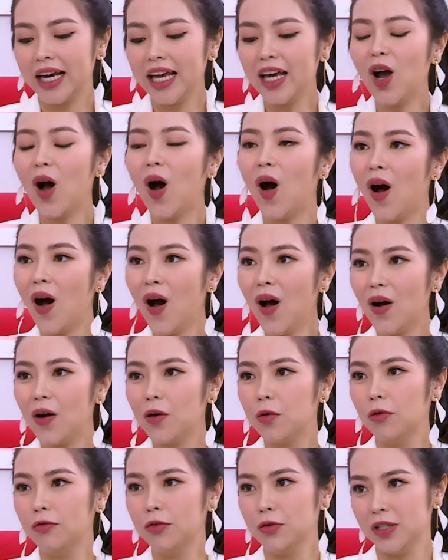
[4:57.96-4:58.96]
Cái khó
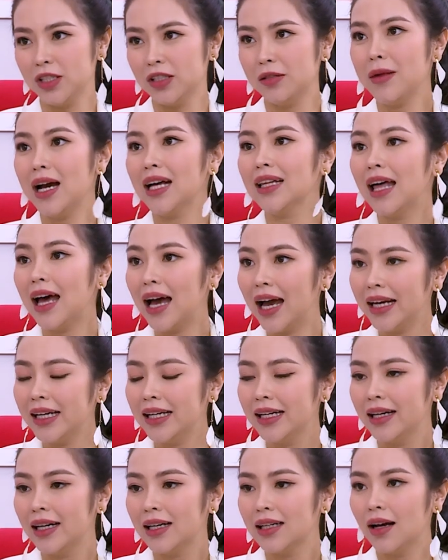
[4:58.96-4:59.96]
của phụ nữ mang thai
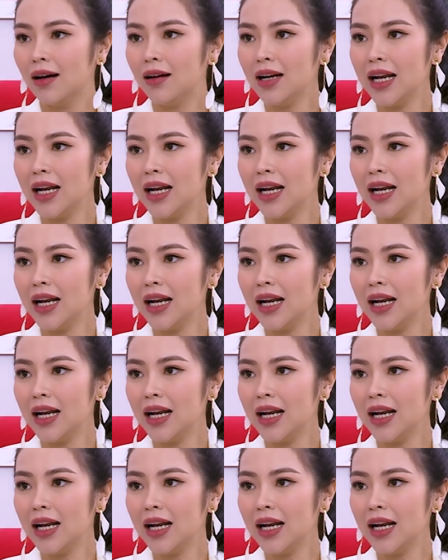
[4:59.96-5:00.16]
đó